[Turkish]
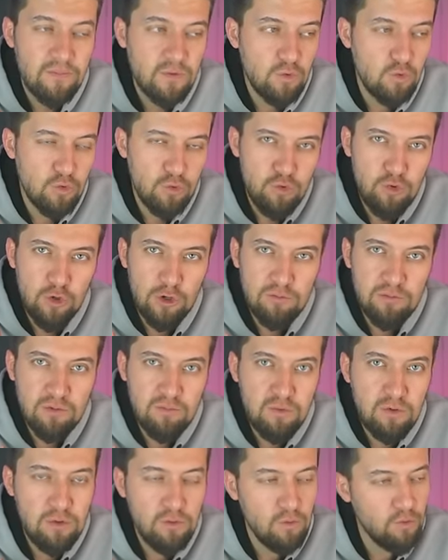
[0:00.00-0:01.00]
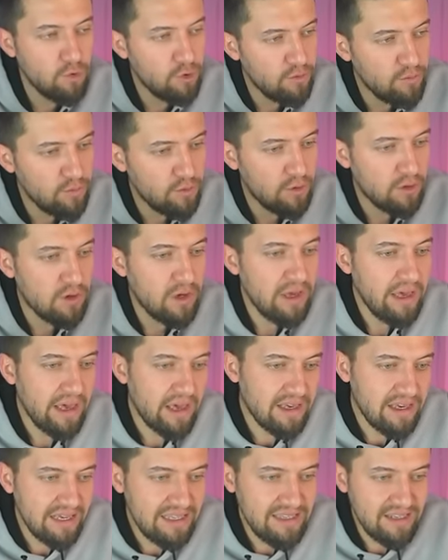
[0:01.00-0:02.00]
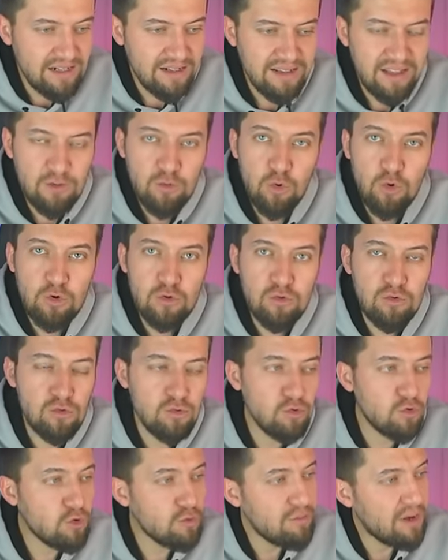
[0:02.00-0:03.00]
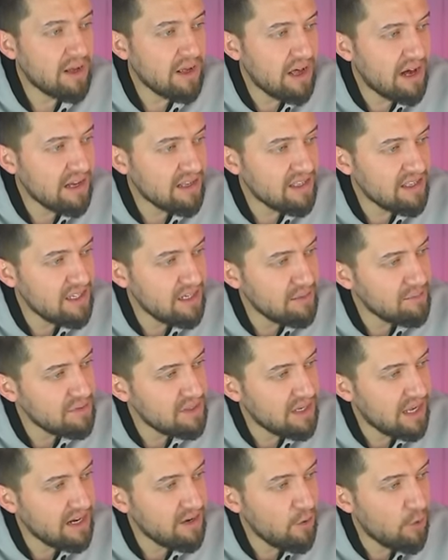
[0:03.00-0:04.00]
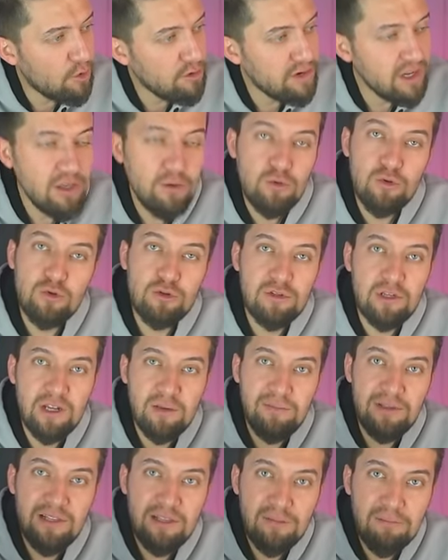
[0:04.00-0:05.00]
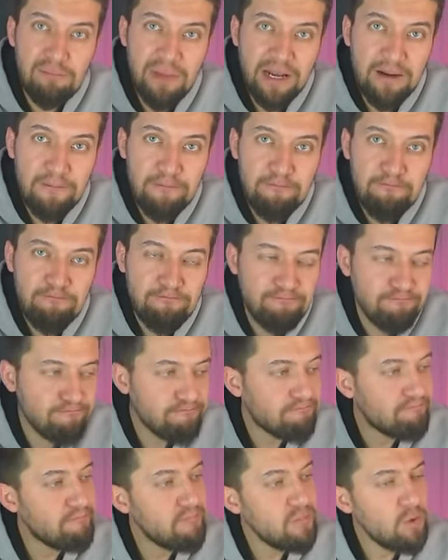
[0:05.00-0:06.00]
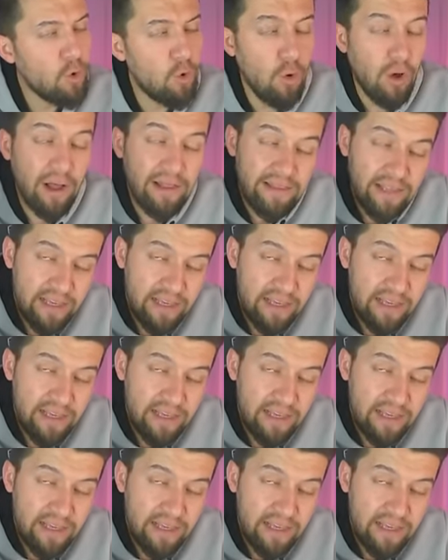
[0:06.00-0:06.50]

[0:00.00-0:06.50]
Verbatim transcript: uyuyor mu bu? Uymuyor. E kesinlikle doğrudur diyordu. Bak aksine bir tane örnek gösterebildim ben. O halde